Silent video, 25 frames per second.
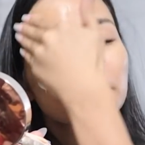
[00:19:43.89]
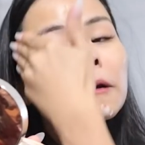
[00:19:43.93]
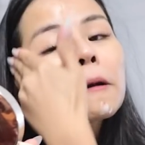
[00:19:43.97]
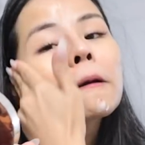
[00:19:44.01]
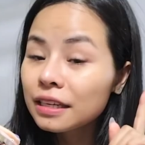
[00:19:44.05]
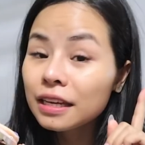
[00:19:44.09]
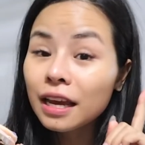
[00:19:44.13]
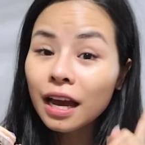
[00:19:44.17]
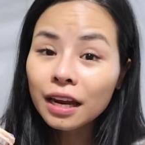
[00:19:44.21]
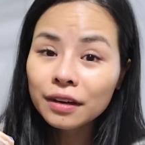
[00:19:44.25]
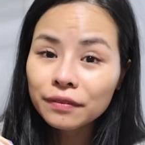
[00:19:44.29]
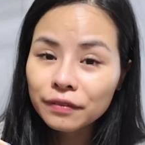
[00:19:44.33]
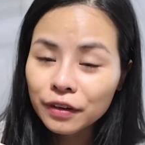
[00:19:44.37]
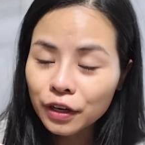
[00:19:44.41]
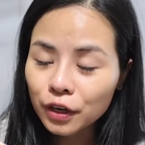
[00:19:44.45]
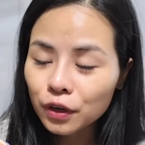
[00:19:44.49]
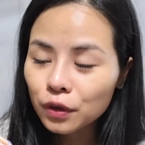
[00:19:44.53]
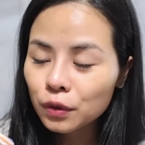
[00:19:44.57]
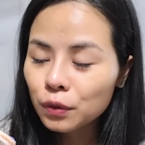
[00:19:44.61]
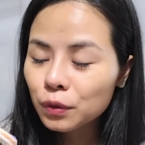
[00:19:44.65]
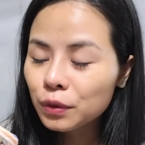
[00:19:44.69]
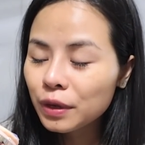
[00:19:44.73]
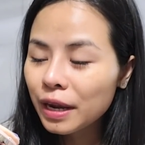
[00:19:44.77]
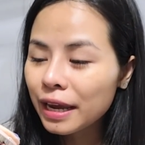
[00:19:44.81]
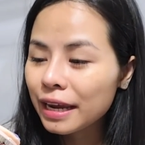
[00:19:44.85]
Đi ăn về cái
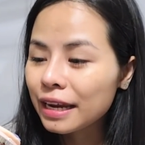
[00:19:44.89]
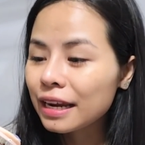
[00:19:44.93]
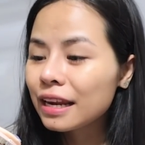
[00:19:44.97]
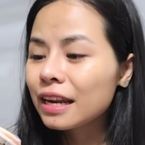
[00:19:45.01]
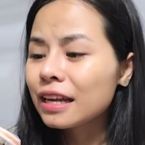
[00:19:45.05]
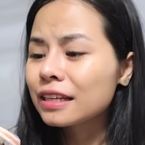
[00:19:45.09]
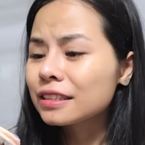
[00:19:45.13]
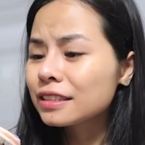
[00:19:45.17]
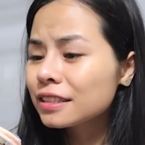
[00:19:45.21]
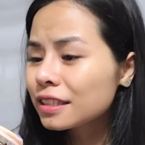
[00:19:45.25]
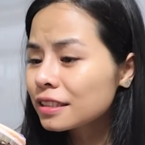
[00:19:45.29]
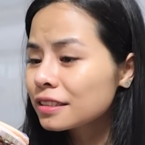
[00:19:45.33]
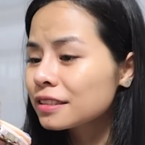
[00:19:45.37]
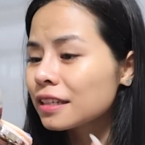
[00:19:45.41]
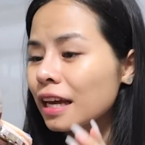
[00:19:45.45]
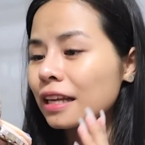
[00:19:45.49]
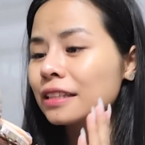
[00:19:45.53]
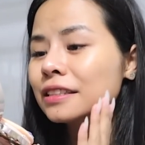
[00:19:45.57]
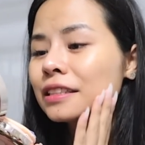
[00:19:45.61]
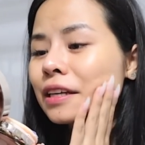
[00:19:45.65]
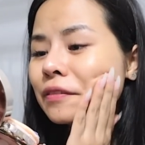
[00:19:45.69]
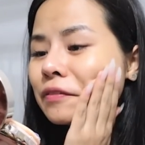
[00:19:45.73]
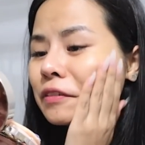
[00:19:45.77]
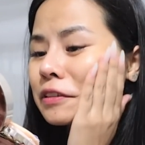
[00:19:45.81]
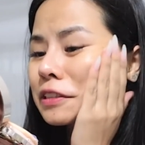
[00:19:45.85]
lũ này là chắc chắn
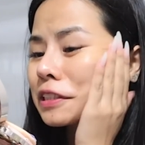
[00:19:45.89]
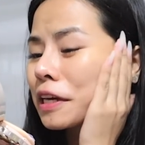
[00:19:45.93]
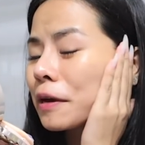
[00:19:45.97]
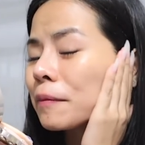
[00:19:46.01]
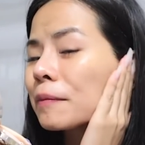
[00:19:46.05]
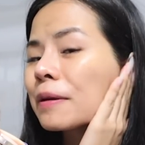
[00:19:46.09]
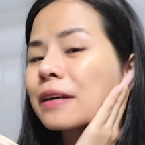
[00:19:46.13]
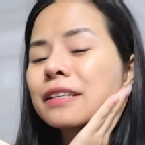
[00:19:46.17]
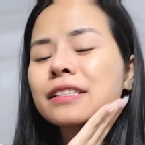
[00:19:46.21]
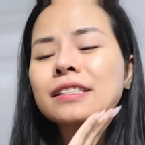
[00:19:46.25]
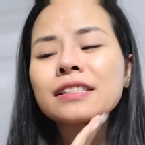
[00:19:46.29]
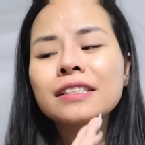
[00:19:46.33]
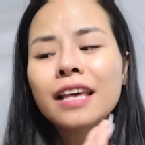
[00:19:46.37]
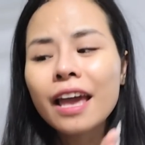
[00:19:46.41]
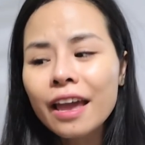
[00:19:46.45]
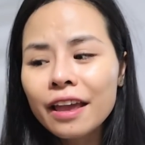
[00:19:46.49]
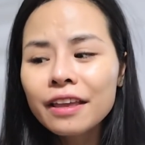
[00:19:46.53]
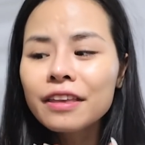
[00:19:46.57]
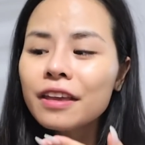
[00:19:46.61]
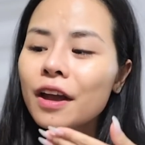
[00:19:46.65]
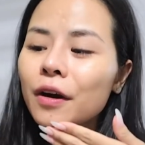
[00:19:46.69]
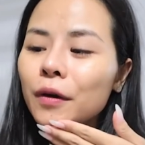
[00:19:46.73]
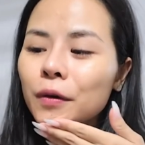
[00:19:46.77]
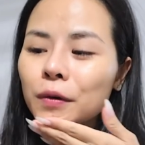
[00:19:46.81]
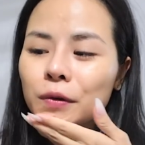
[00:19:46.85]
trăm phần trăm là sẽ
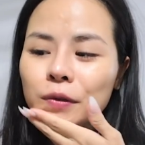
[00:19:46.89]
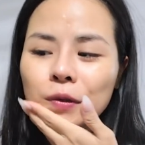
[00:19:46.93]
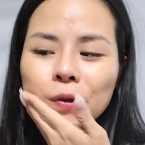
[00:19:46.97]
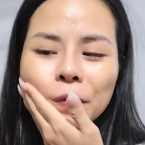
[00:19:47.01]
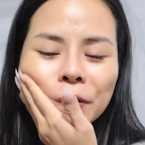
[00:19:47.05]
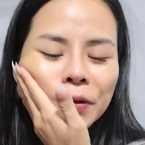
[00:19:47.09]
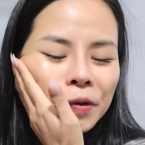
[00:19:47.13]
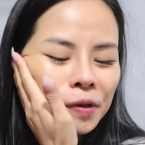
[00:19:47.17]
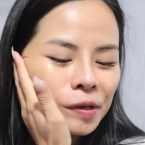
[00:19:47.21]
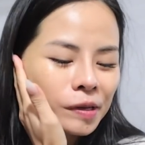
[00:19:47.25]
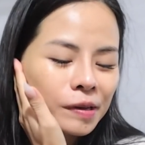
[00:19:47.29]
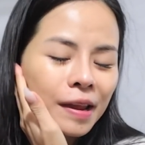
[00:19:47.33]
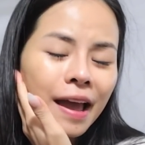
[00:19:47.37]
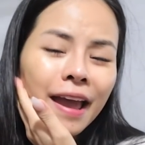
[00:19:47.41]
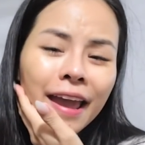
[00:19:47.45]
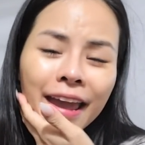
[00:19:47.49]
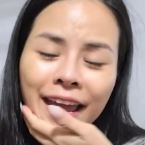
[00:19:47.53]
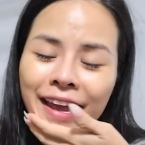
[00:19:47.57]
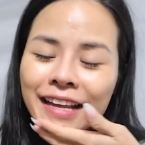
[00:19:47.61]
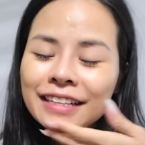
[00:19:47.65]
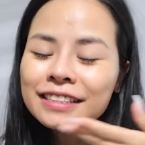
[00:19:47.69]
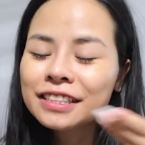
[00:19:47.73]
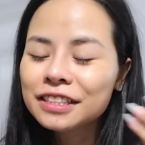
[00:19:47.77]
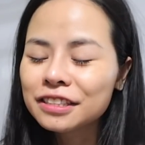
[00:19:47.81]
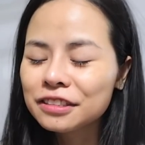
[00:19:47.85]
nhậu rồi, đã
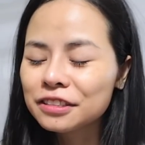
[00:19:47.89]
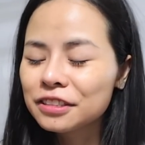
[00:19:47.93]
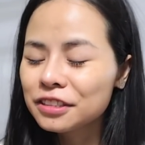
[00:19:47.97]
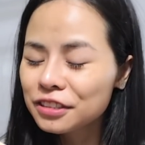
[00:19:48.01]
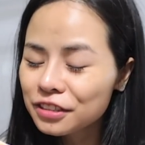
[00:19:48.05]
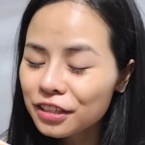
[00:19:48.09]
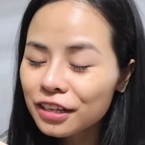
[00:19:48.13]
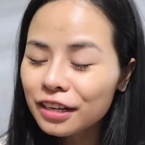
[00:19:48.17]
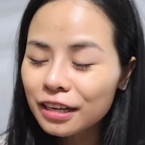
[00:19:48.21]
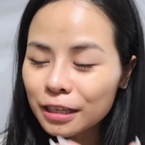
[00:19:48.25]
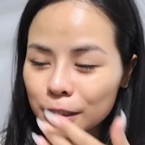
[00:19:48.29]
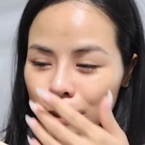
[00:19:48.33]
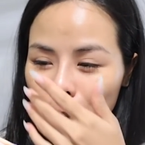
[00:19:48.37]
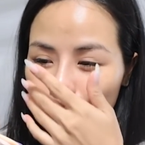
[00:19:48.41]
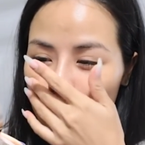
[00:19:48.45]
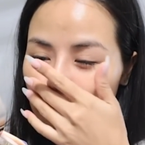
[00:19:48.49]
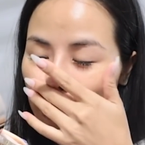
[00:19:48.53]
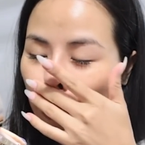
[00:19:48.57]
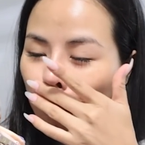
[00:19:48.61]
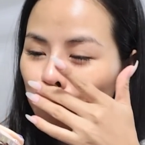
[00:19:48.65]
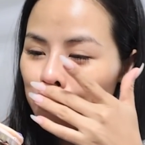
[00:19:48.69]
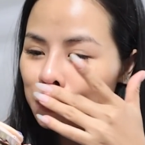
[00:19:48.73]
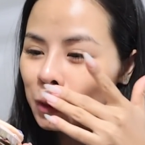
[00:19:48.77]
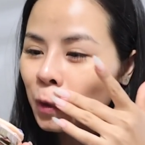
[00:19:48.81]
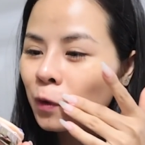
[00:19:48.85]
hẹn từ trước là sẽ
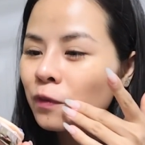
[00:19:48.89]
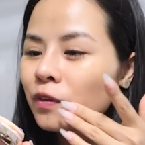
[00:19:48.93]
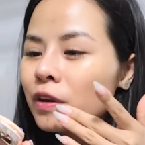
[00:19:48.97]
nhậu rồi.